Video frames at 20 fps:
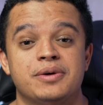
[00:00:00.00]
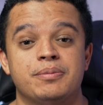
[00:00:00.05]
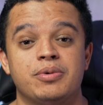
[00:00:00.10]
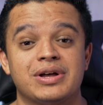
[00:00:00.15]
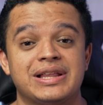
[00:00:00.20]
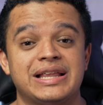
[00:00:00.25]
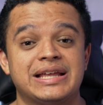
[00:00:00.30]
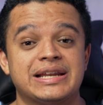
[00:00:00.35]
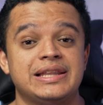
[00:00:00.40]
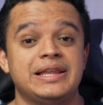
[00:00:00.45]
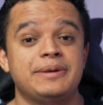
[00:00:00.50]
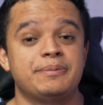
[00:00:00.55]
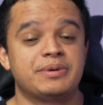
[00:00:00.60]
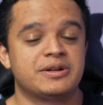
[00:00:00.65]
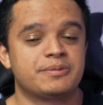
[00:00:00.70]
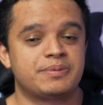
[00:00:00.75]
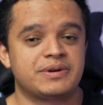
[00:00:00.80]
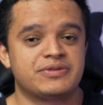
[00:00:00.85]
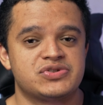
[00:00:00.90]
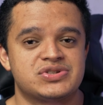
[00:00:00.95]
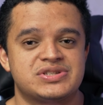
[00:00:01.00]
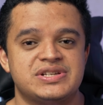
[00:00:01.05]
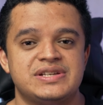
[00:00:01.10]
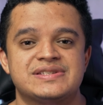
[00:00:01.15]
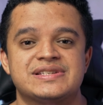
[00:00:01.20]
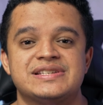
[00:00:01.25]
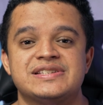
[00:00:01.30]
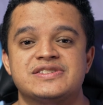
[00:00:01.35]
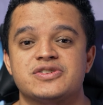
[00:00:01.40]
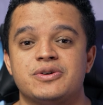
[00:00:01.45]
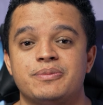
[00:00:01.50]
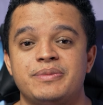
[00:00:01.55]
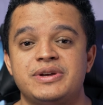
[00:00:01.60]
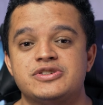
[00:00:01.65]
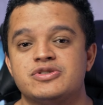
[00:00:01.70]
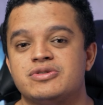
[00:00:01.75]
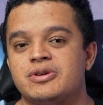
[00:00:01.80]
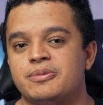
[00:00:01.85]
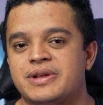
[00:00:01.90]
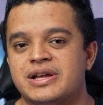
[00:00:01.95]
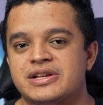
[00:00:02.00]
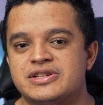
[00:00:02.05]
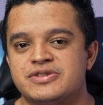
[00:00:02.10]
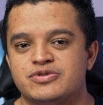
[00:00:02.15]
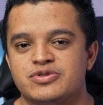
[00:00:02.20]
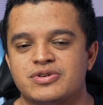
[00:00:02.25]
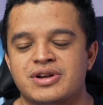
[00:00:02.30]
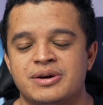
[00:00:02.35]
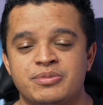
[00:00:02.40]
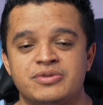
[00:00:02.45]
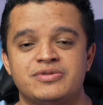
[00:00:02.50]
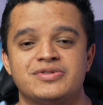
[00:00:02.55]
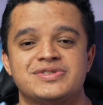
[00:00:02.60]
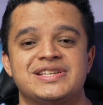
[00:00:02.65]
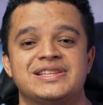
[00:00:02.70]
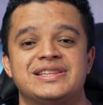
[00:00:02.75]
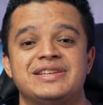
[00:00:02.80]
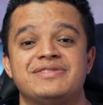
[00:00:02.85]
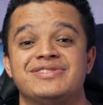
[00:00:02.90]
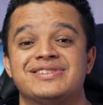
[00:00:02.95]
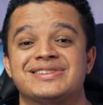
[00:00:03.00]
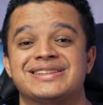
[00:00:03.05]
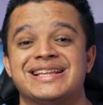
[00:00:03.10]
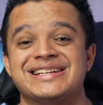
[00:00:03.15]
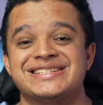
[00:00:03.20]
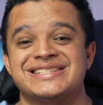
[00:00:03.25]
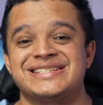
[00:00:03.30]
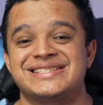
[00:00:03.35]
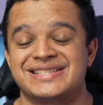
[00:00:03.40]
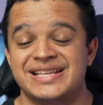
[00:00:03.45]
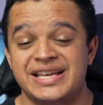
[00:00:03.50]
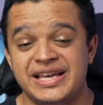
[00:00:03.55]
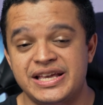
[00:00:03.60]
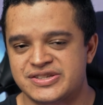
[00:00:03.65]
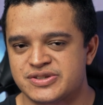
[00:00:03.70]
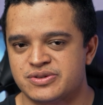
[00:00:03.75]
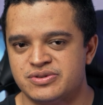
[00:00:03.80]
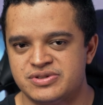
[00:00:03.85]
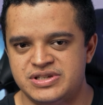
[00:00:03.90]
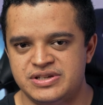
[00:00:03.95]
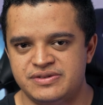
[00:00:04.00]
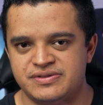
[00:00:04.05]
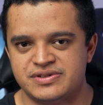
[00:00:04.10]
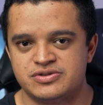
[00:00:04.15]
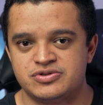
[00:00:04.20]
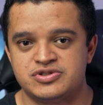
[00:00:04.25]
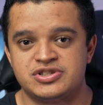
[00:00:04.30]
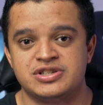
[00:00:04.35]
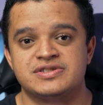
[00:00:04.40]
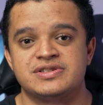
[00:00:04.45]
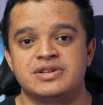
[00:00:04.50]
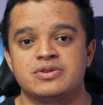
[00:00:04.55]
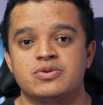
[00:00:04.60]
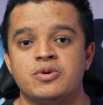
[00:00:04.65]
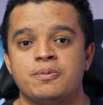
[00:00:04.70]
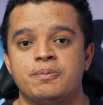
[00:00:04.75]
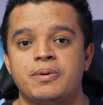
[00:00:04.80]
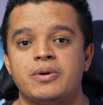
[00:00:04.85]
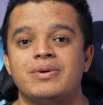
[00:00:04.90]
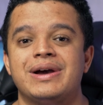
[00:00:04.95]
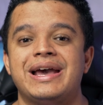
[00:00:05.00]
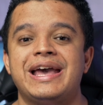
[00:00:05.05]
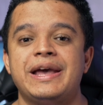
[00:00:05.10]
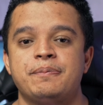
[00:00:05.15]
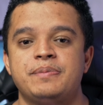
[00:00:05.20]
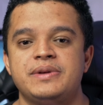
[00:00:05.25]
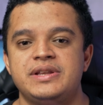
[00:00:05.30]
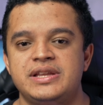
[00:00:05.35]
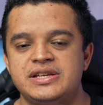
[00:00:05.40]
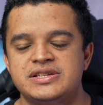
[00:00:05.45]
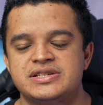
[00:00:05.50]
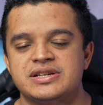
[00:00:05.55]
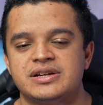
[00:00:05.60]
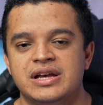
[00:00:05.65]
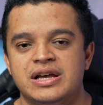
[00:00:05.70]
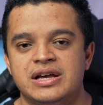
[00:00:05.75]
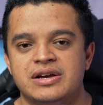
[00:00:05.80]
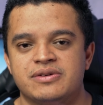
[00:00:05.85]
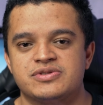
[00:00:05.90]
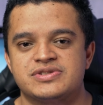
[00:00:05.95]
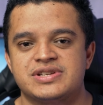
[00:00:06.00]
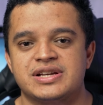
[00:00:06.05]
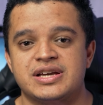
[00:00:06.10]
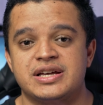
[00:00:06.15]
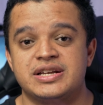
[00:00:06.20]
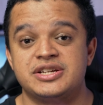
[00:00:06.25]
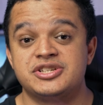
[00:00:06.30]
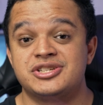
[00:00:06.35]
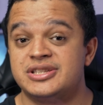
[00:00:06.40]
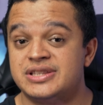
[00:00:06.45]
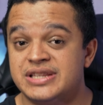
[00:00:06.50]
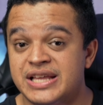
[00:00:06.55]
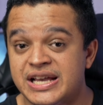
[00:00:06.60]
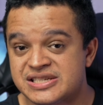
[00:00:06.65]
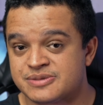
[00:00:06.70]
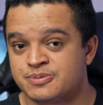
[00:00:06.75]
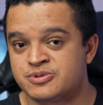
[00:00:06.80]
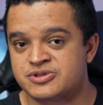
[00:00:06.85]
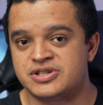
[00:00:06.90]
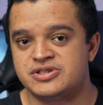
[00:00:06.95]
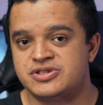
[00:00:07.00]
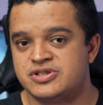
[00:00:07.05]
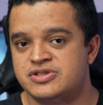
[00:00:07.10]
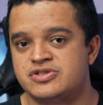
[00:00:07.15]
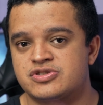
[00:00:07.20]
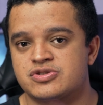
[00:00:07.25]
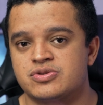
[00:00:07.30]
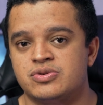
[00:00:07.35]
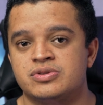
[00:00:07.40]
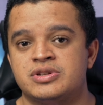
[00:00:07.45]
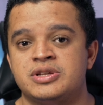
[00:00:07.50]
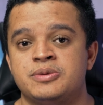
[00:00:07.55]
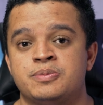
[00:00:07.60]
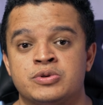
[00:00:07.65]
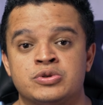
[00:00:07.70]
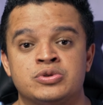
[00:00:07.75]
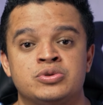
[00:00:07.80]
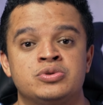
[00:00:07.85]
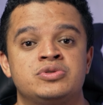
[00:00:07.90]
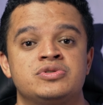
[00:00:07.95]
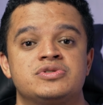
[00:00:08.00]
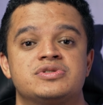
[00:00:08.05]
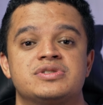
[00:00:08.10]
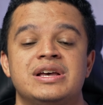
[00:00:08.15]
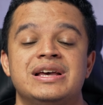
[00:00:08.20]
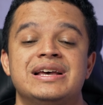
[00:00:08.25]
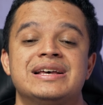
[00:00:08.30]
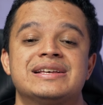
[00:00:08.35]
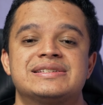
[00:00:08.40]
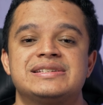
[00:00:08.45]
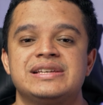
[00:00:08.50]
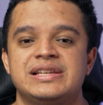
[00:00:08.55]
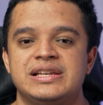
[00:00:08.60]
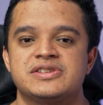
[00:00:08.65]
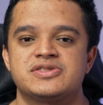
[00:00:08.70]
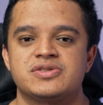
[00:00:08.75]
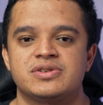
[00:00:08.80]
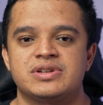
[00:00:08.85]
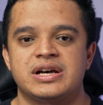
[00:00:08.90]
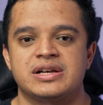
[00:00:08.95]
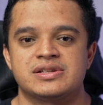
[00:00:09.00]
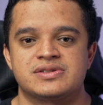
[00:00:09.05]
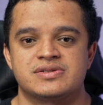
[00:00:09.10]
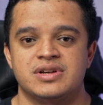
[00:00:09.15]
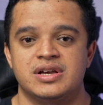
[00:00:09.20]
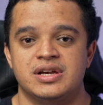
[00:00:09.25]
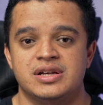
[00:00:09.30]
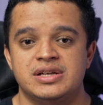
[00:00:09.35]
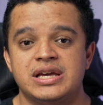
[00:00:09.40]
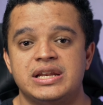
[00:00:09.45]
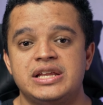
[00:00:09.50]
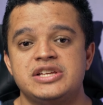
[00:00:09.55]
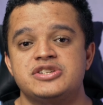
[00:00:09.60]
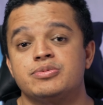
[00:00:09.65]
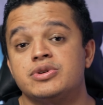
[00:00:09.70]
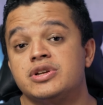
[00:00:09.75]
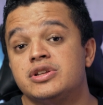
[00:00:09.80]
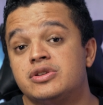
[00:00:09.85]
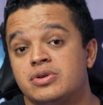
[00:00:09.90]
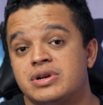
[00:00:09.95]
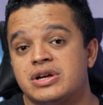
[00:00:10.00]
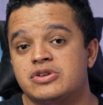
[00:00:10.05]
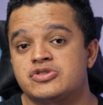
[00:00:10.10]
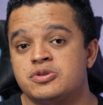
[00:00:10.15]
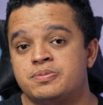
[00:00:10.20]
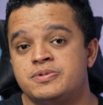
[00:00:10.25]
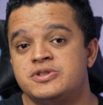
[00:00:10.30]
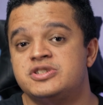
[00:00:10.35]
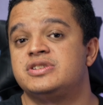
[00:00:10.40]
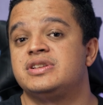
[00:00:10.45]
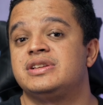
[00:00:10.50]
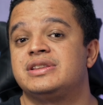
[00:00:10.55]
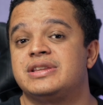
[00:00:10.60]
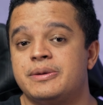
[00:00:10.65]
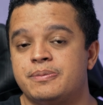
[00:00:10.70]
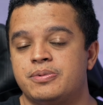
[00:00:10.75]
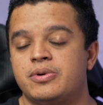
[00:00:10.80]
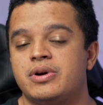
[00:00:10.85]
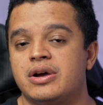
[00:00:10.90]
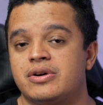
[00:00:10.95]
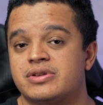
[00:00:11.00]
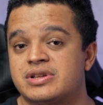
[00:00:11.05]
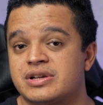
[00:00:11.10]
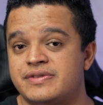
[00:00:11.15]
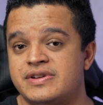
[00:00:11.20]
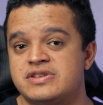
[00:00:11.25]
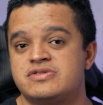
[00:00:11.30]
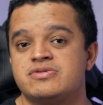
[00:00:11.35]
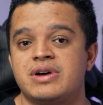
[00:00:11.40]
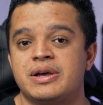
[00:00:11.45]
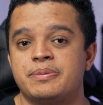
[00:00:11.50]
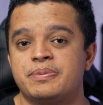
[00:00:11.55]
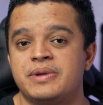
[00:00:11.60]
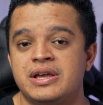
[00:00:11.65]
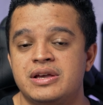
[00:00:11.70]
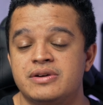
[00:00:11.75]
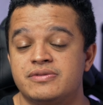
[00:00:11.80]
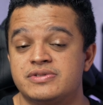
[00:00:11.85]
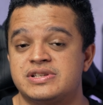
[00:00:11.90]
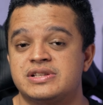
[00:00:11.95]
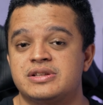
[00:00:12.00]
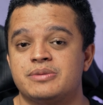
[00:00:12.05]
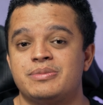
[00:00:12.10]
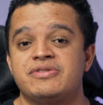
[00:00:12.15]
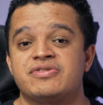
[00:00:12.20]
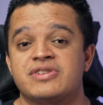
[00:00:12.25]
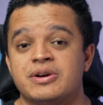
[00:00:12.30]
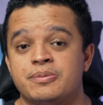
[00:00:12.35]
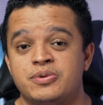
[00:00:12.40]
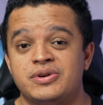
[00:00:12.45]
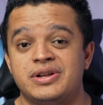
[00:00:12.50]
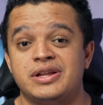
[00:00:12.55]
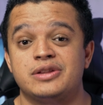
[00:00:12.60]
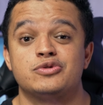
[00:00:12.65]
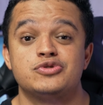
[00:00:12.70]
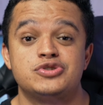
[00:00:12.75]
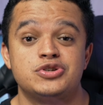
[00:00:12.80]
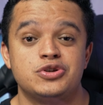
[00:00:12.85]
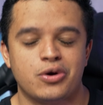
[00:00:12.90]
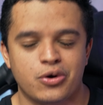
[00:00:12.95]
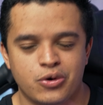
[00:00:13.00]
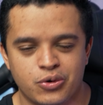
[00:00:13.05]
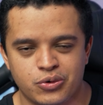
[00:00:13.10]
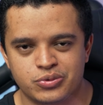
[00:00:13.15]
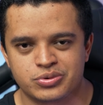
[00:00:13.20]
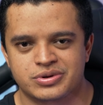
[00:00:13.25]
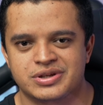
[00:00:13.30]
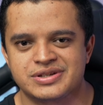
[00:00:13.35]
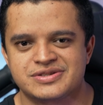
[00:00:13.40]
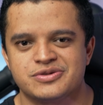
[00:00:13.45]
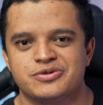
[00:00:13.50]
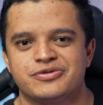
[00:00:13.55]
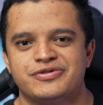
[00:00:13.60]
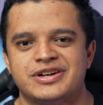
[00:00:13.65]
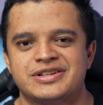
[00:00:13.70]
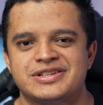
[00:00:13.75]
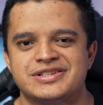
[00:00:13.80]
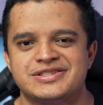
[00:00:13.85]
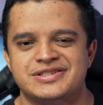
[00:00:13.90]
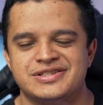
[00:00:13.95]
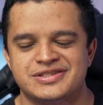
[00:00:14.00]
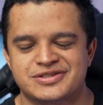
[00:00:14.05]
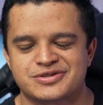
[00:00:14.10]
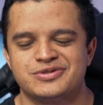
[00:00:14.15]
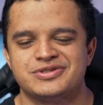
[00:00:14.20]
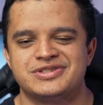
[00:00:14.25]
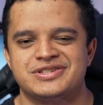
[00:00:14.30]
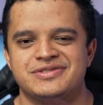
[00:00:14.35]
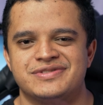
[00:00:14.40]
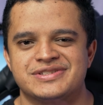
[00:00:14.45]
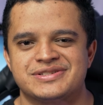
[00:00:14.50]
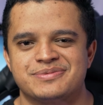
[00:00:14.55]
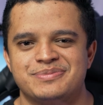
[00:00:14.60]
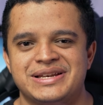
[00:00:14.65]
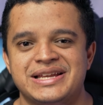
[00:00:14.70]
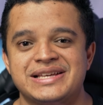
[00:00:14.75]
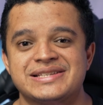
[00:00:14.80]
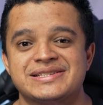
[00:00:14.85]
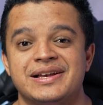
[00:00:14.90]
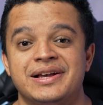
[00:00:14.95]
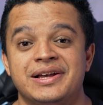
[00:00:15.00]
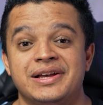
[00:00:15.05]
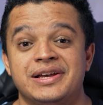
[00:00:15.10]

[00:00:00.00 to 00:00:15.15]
Bom, galera, lembrando para vocês que somente no aplicativo do Kabum você tem vantagens exclusivas. Utilizando o cupom AppNinja, você garante 10% de desconto em produtos selecionados. E além de monitorar o seu pedido em tempo real através do app, você também ficar por dentro de outras ofertas exclusivas, beleza?